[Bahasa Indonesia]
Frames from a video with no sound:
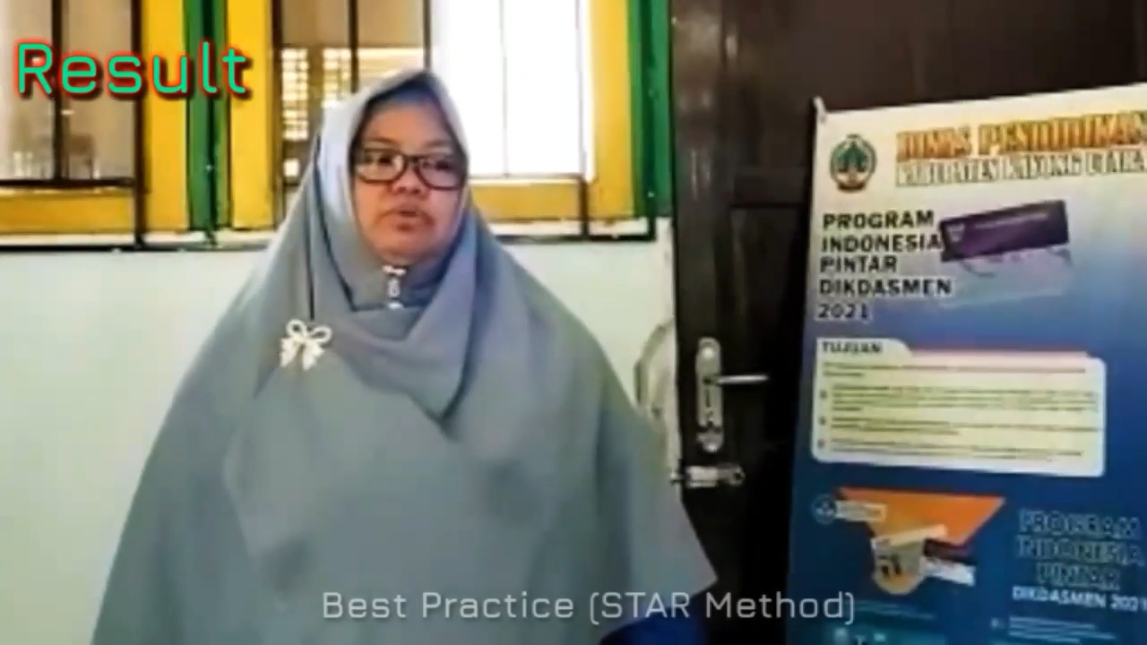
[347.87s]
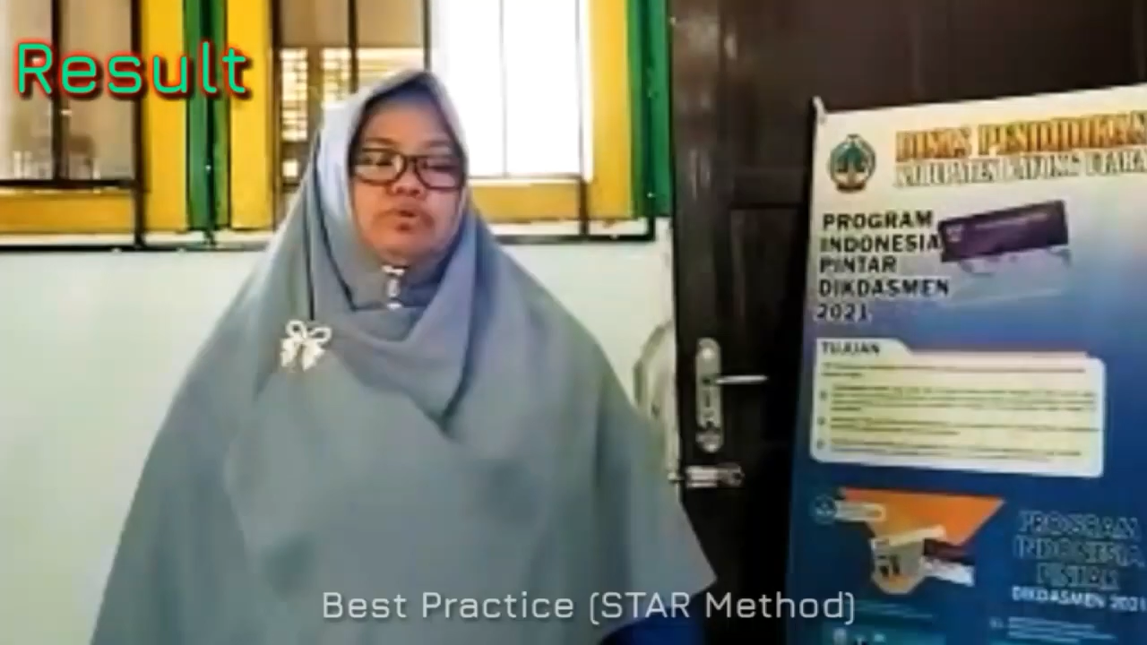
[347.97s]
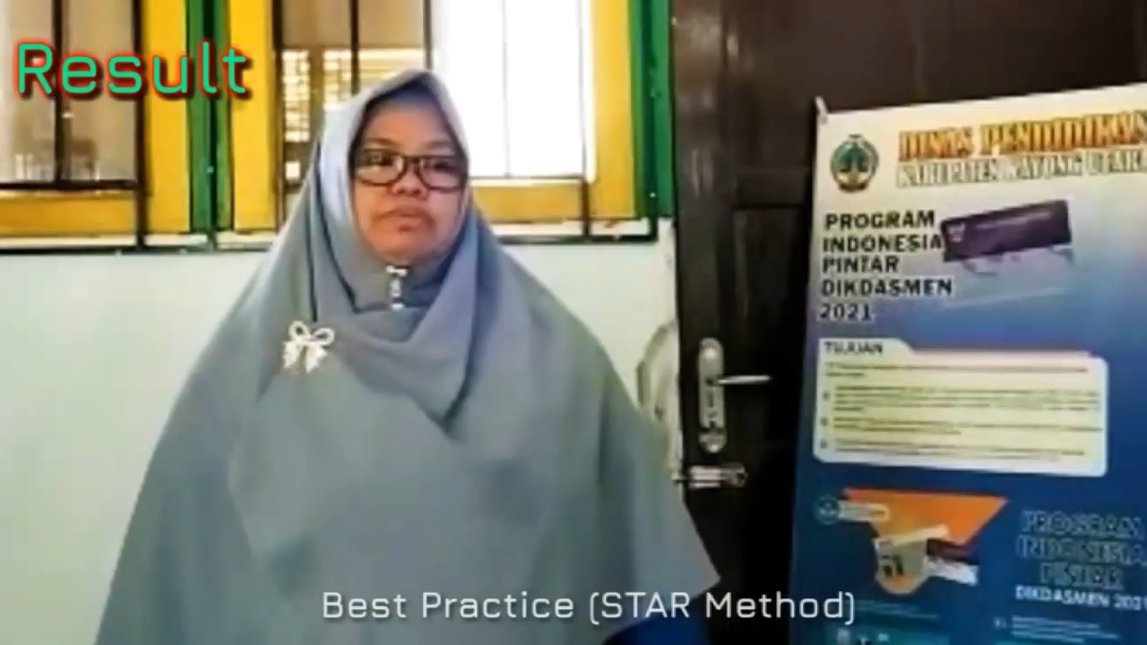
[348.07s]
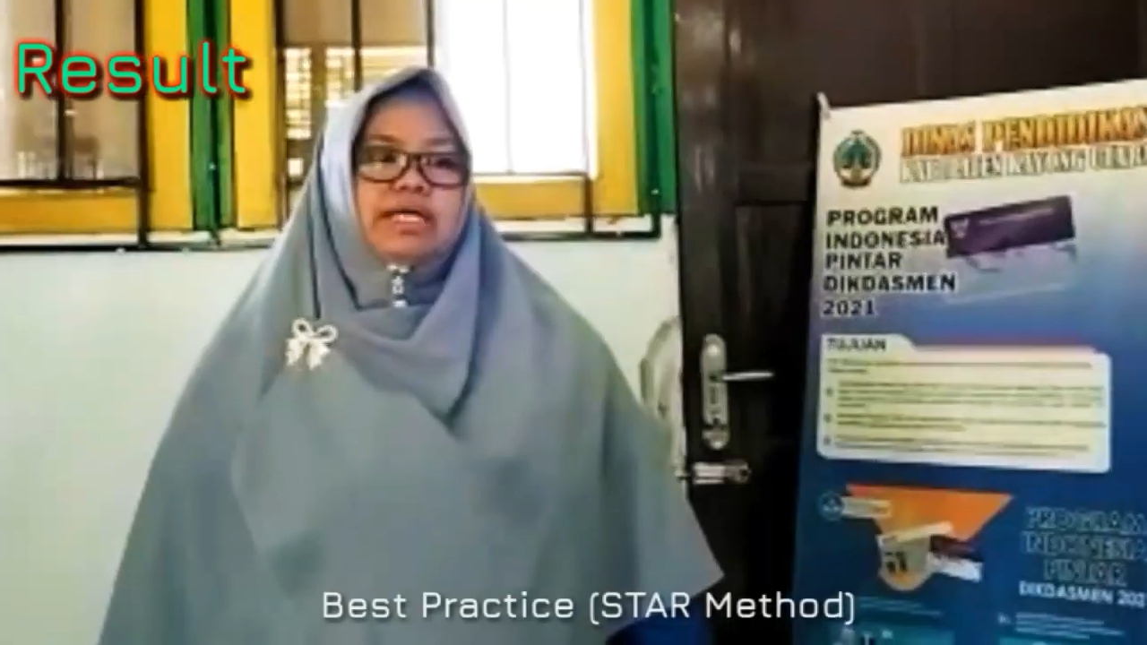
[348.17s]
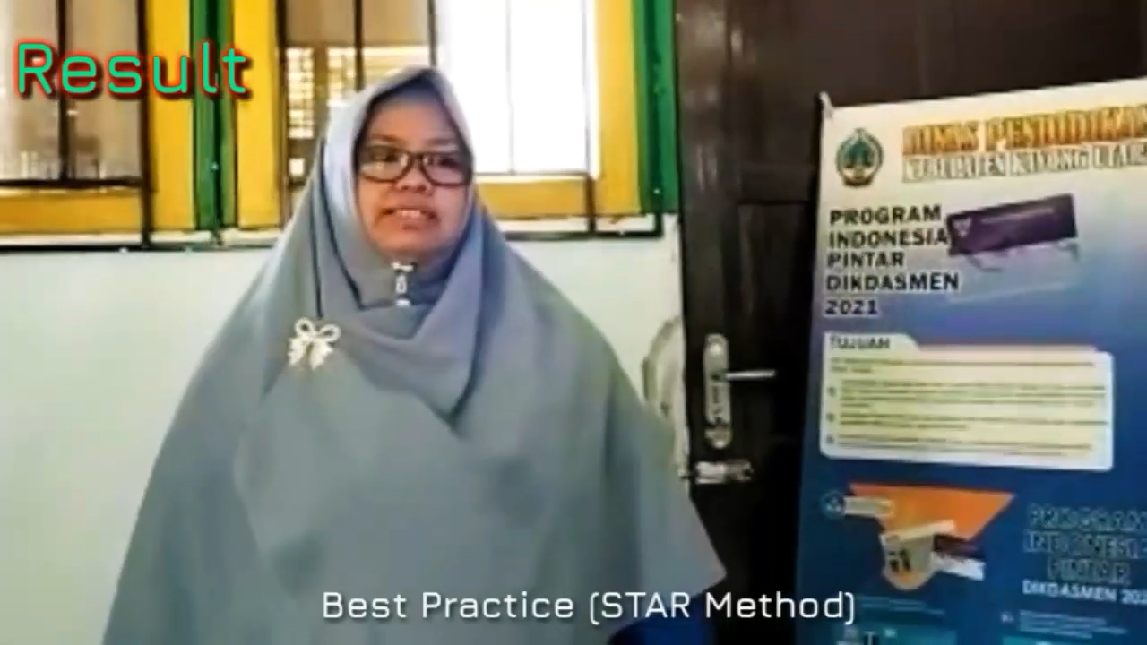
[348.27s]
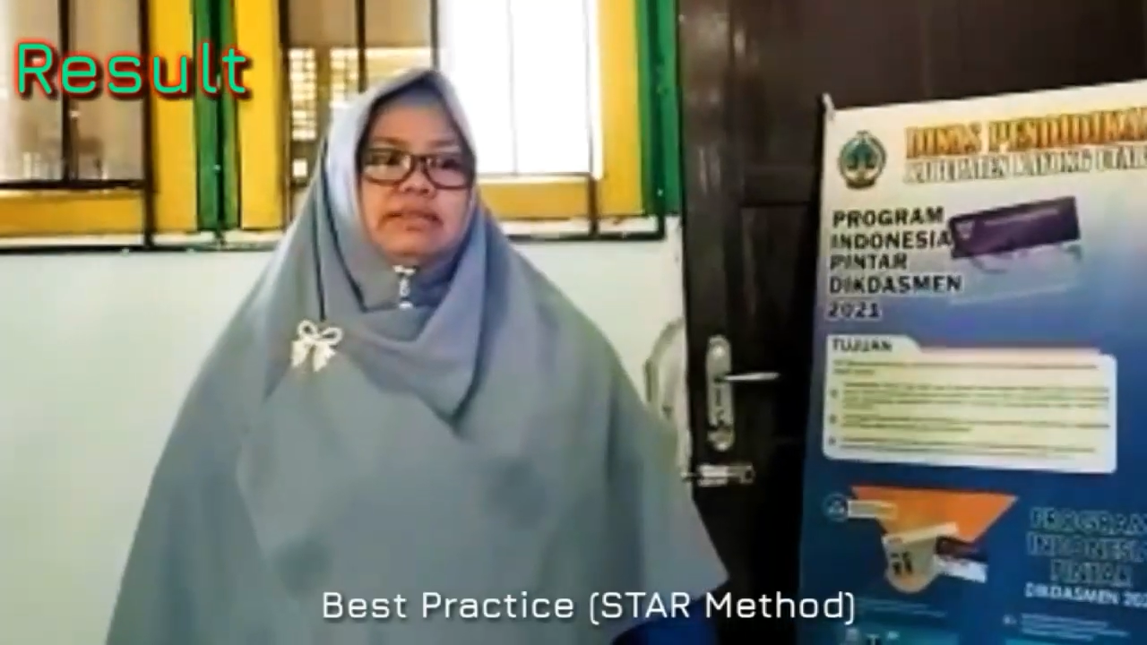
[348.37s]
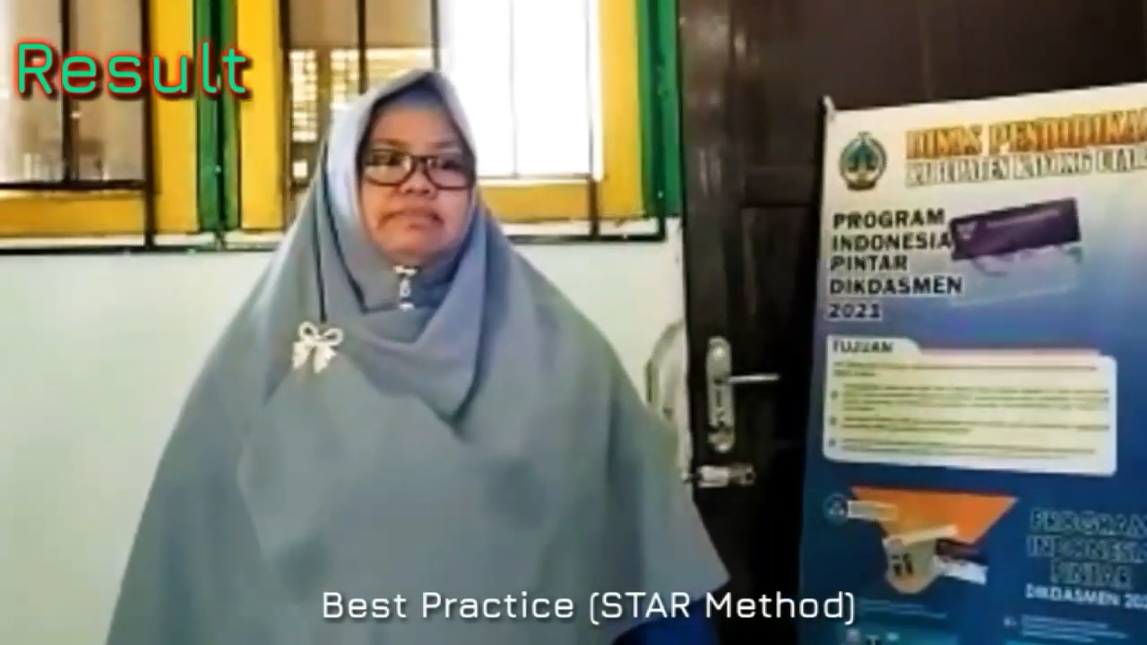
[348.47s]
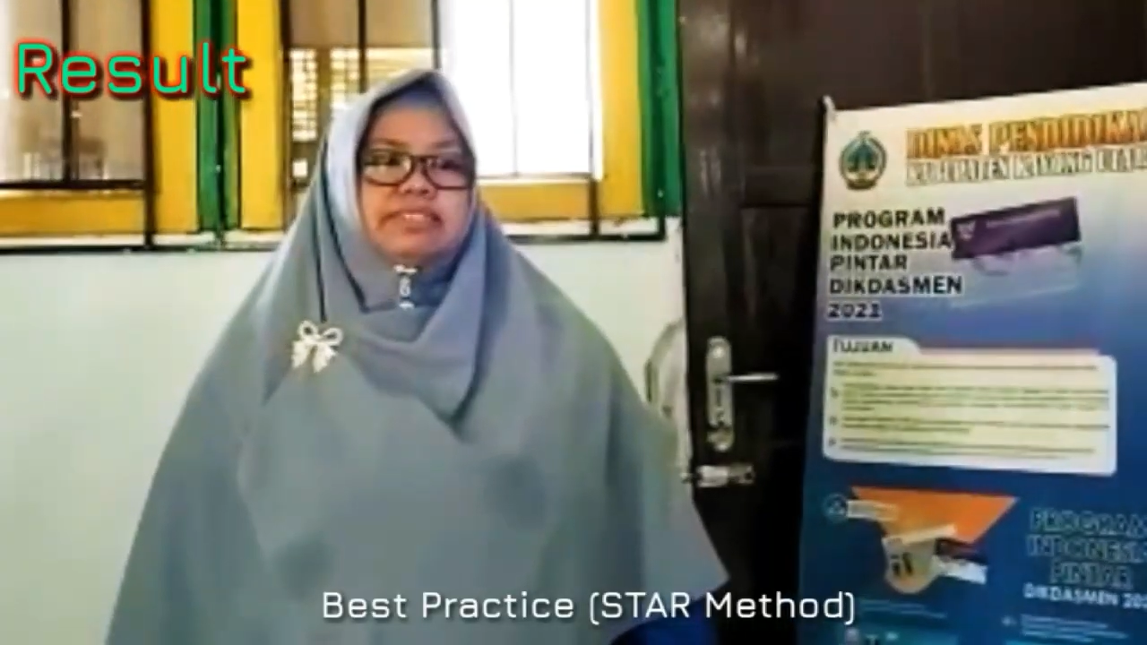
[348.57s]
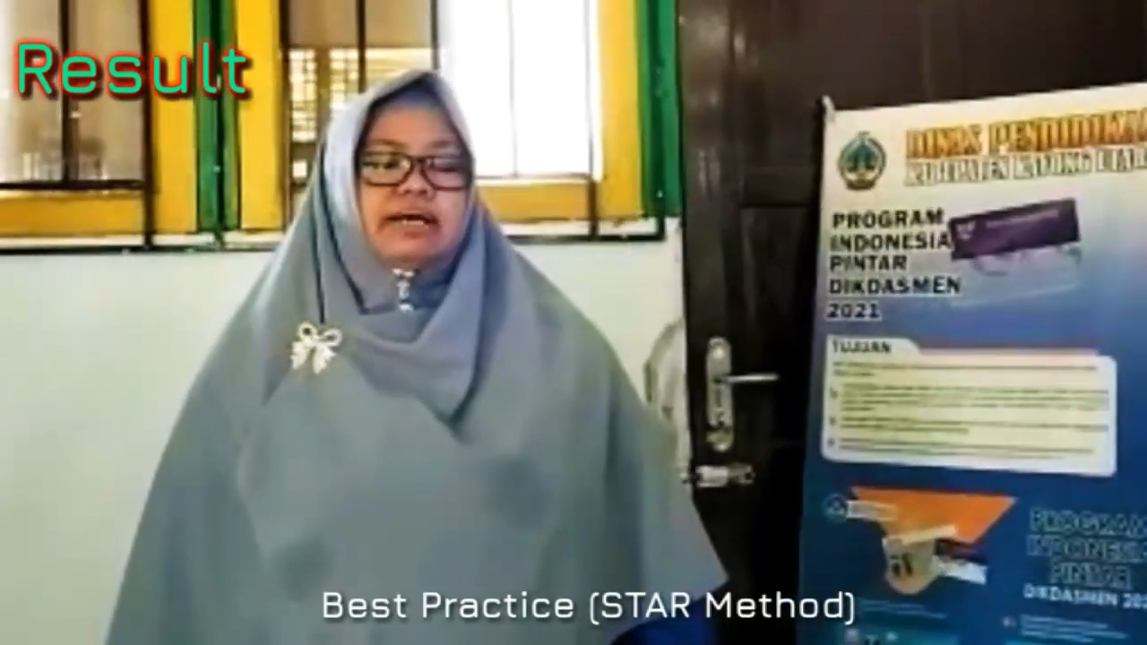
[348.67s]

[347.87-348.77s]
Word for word: untuk belajar